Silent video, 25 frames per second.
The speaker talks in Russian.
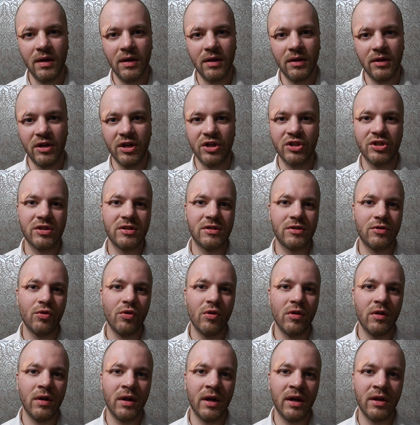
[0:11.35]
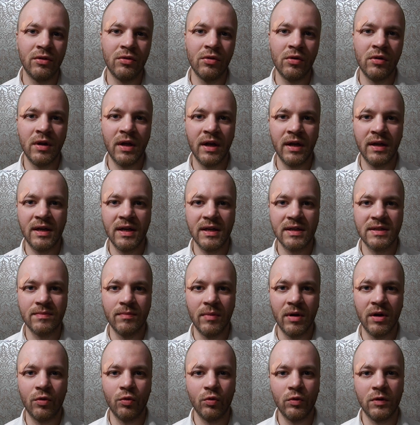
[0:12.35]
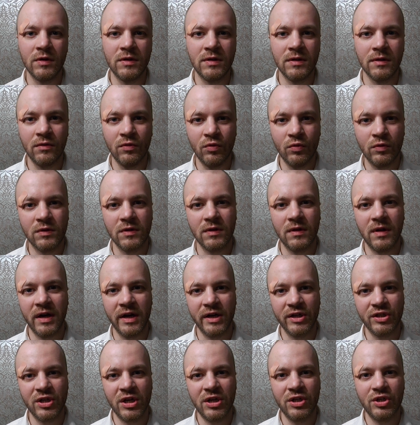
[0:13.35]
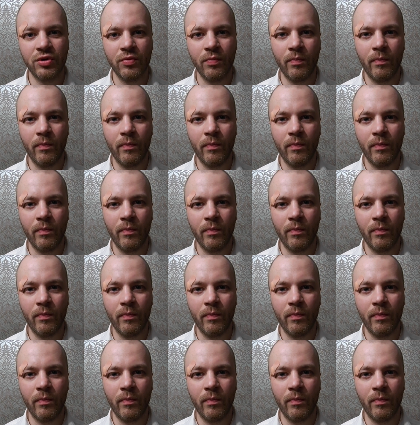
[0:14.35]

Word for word: Даже стоя на одной ноге, смогу дотянуться дрожащим